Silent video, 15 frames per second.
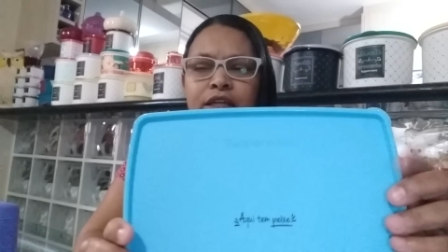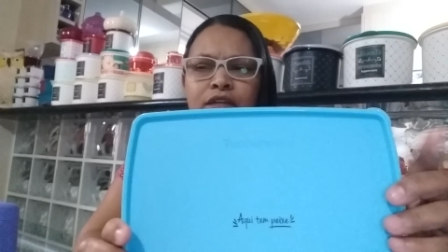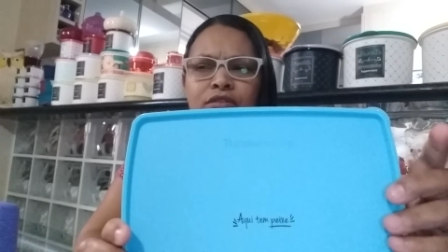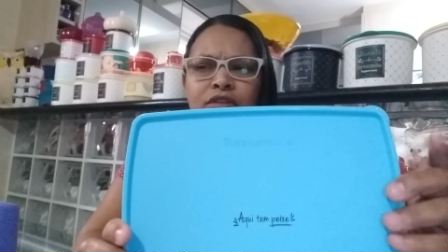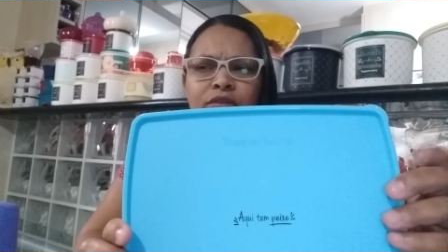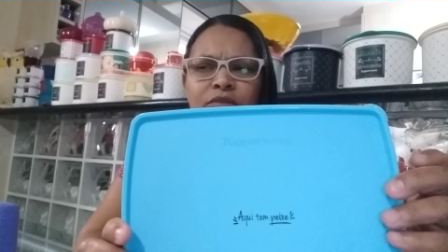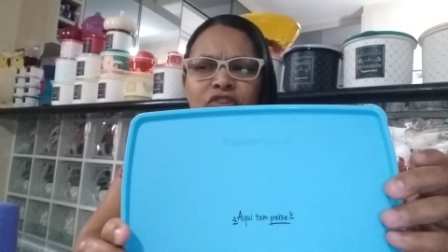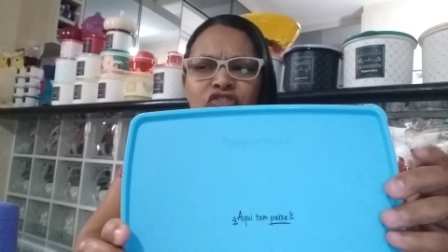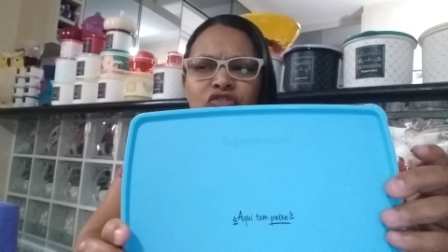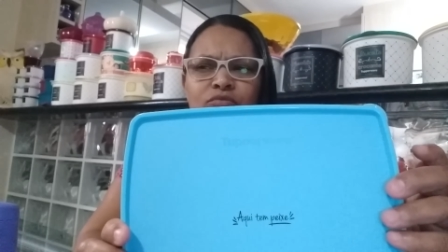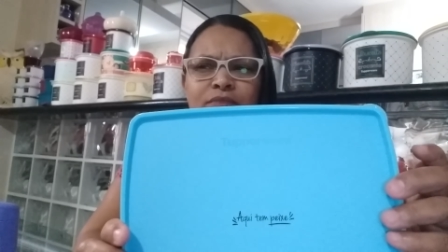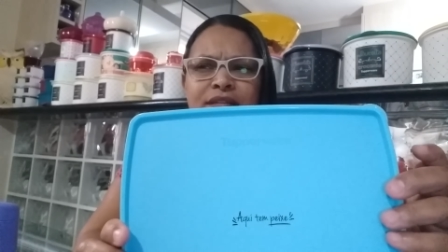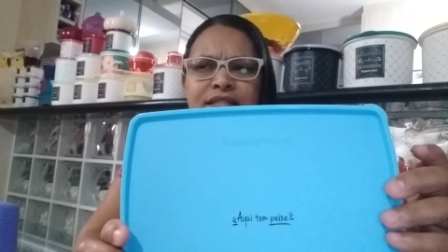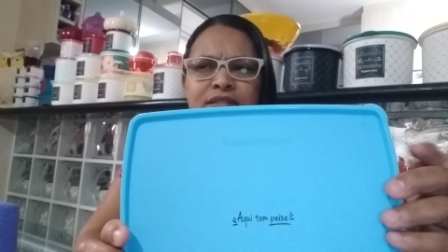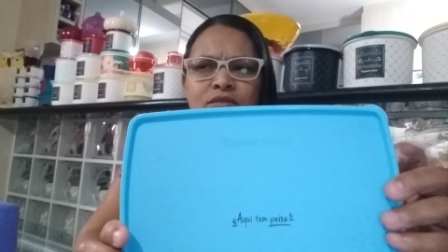Eu tenho acho que
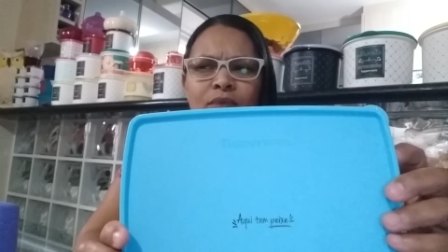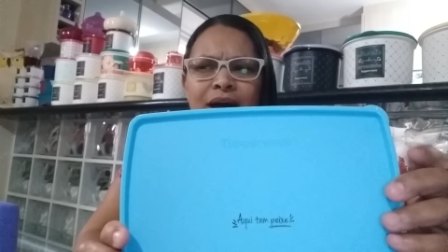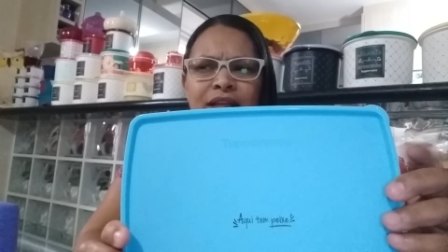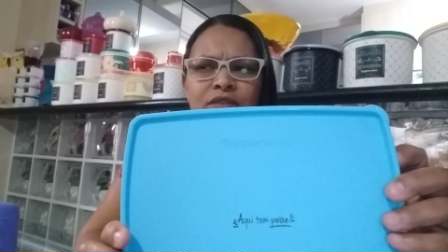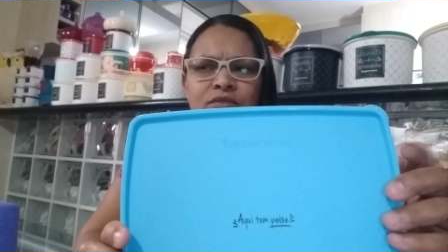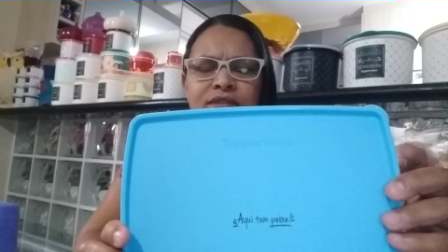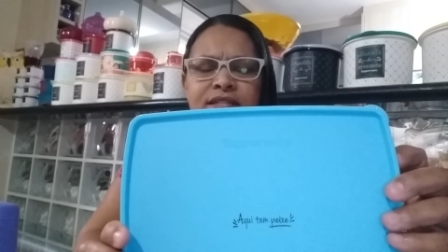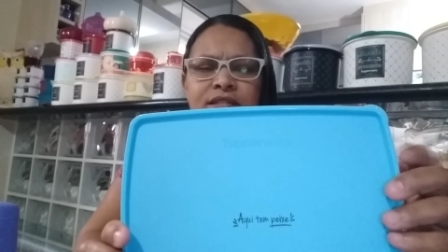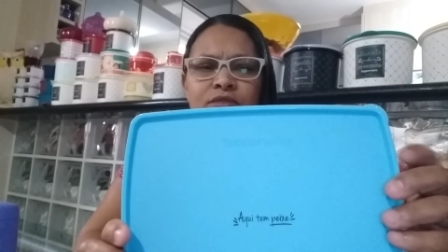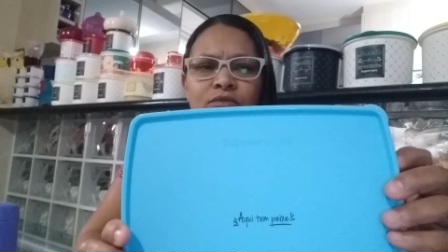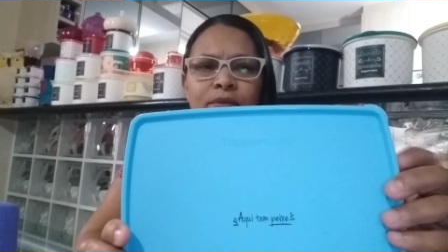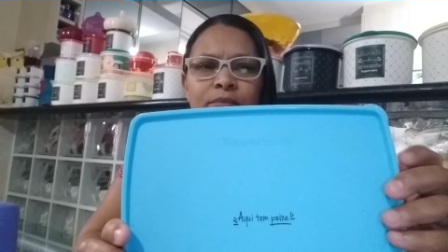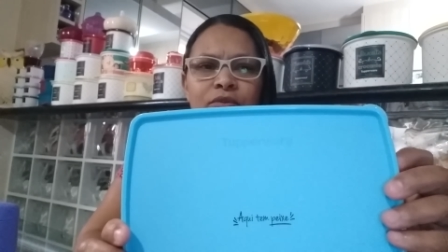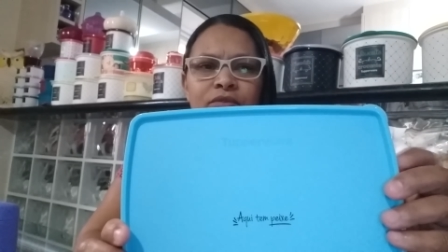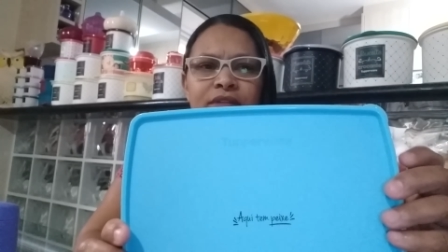umas quatro ou
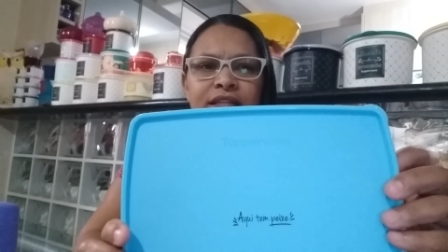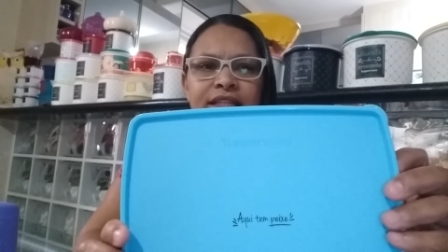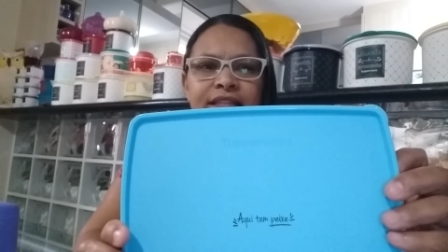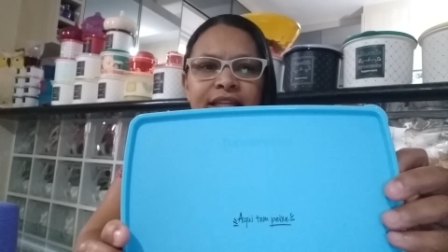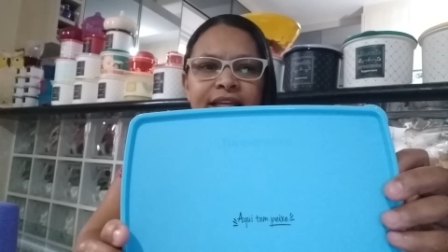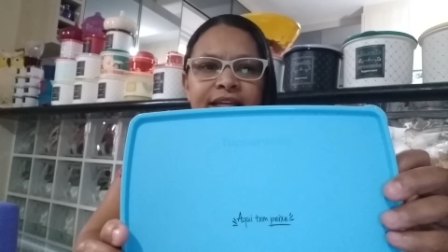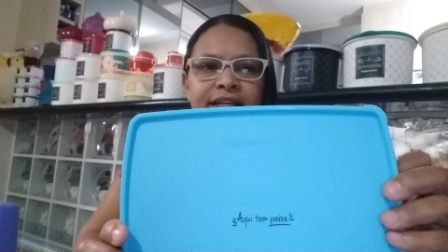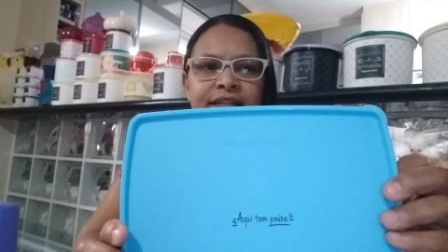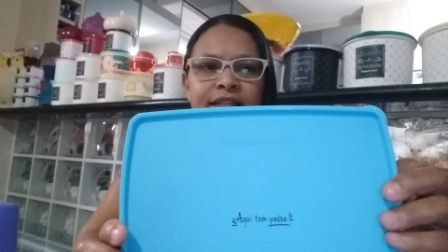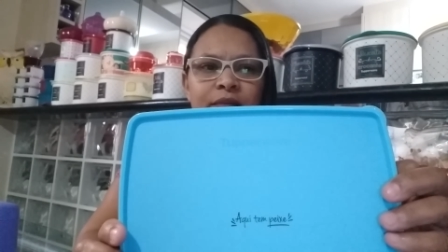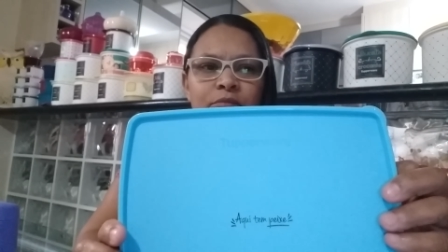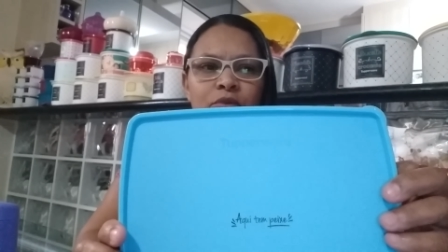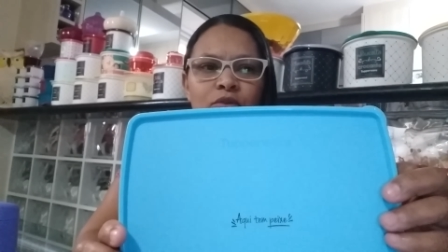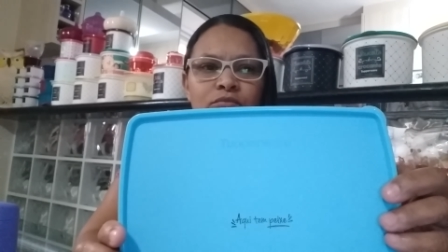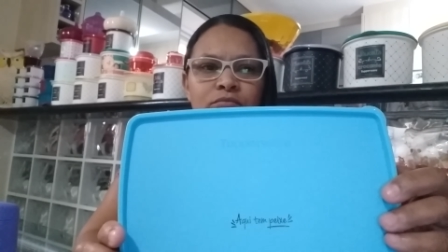cinco a pronta entrega, tá
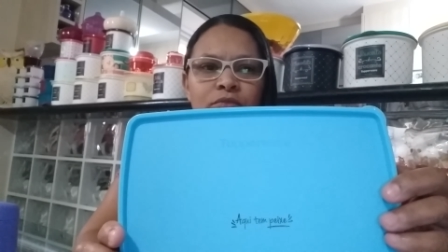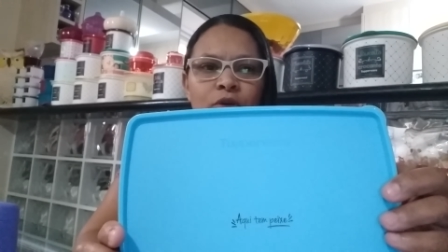bom?